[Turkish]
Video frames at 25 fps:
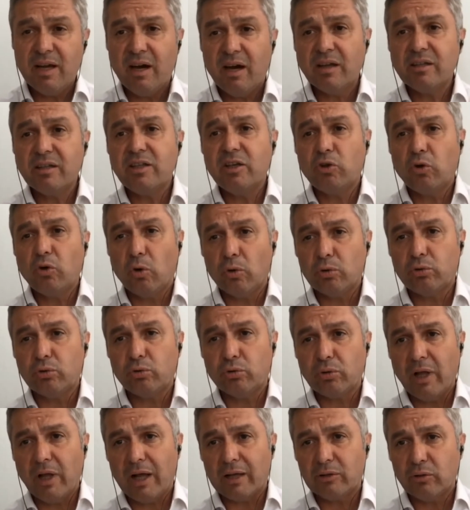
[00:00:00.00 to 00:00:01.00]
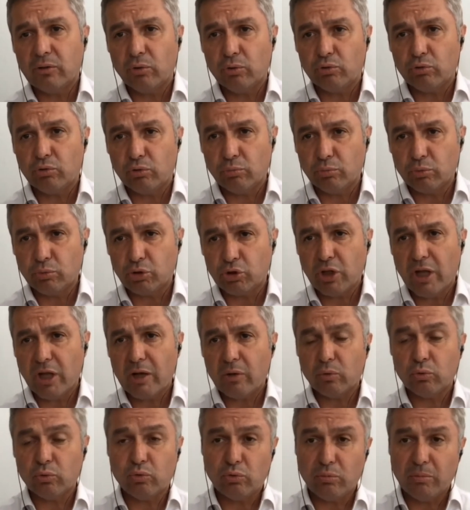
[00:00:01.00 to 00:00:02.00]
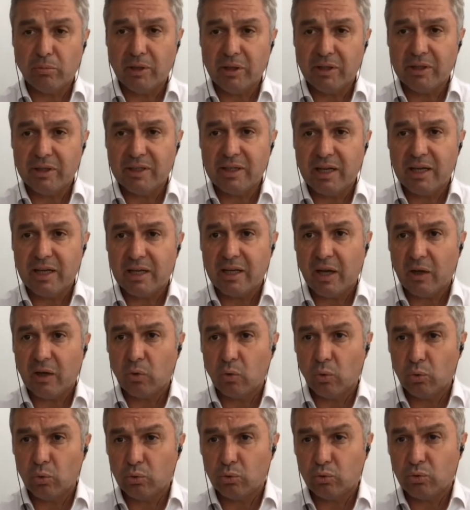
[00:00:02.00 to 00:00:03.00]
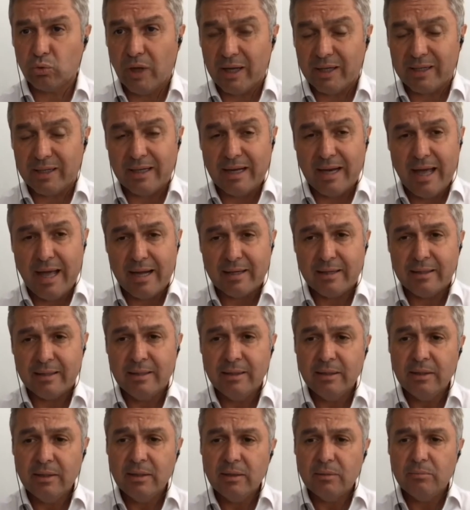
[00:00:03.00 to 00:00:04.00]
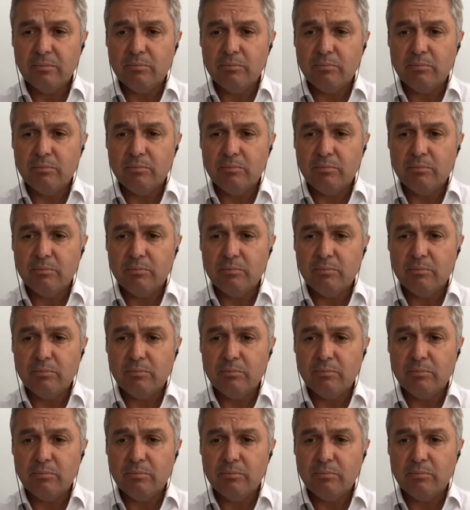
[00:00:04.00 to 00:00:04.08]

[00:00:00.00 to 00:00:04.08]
ve hangi koltuklarda oturmuşlar, oturmaları gereken koltuklar neler.